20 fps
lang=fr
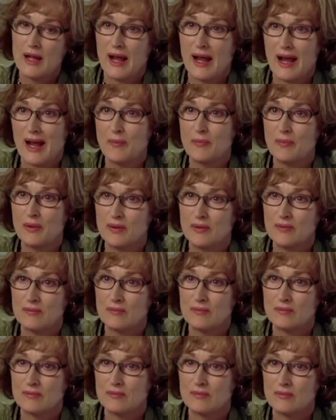il
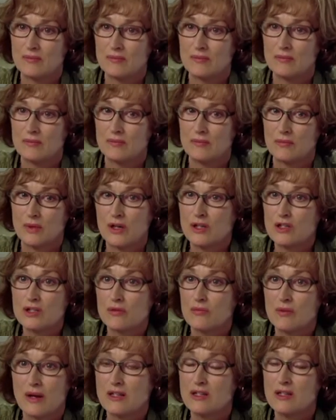arrivera
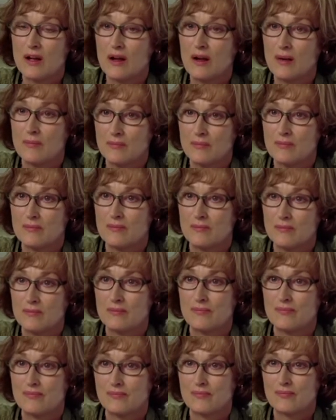quand ce sera le moment.
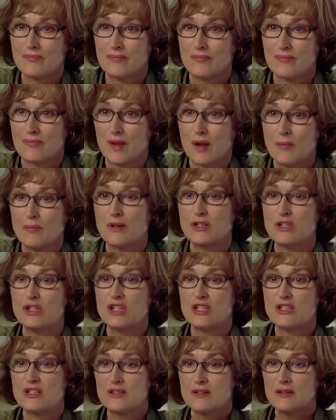Mais
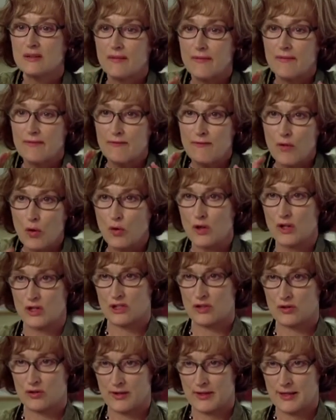soyez
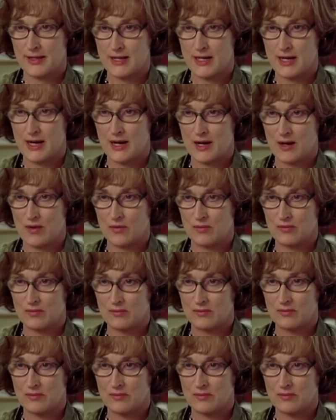concentré sur l'instant.